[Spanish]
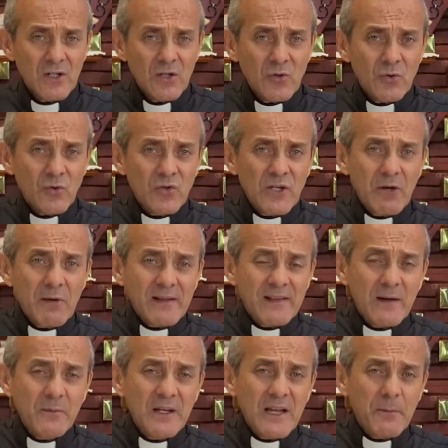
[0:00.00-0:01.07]
Nos lleva
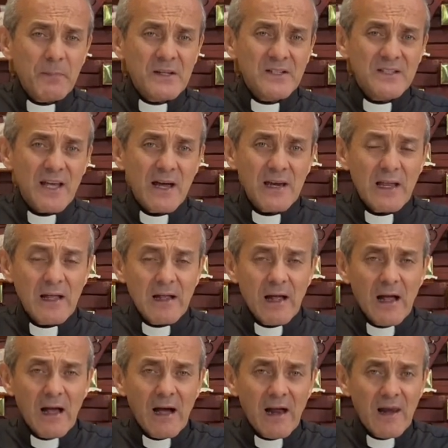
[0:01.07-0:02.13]
también a pensar
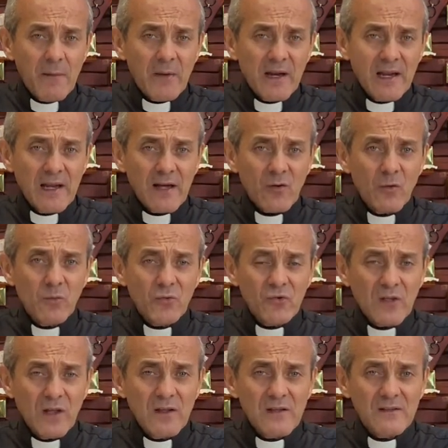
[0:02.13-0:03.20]
a la manera como
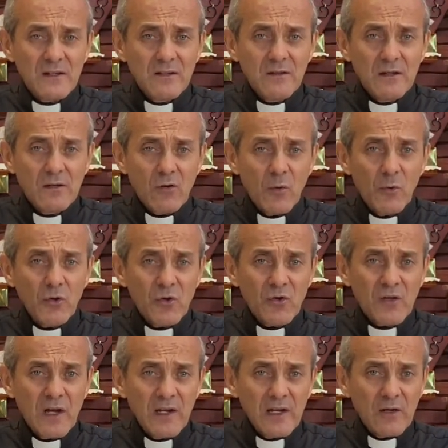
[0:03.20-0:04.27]
ustedes como Dios
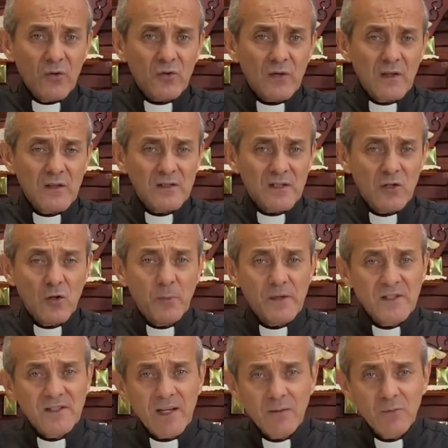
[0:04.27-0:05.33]
quiere que ustedes y yo
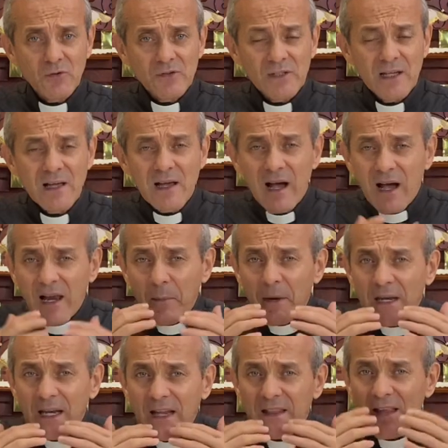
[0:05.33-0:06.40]
pensemos a la
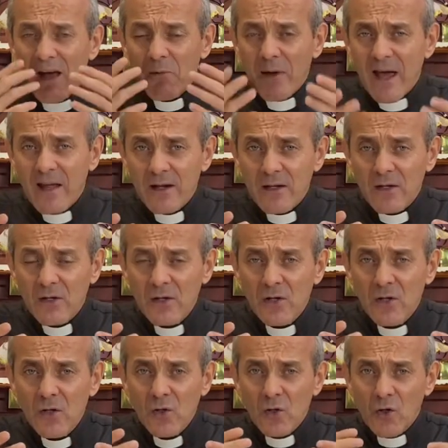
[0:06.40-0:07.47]
manera de hablar,
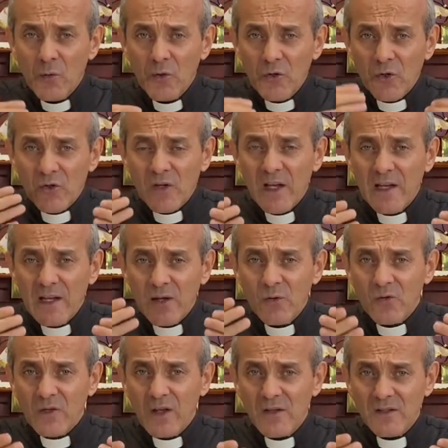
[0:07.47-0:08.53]
como Dios quiere que
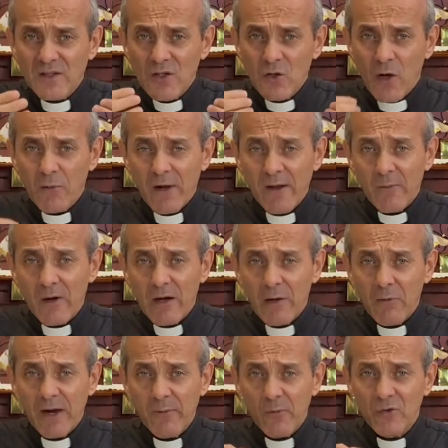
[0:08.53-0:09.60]
ustedes y yo
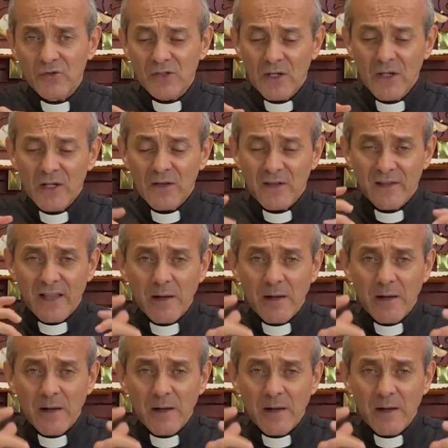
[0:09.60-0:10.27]
hablemos, de tal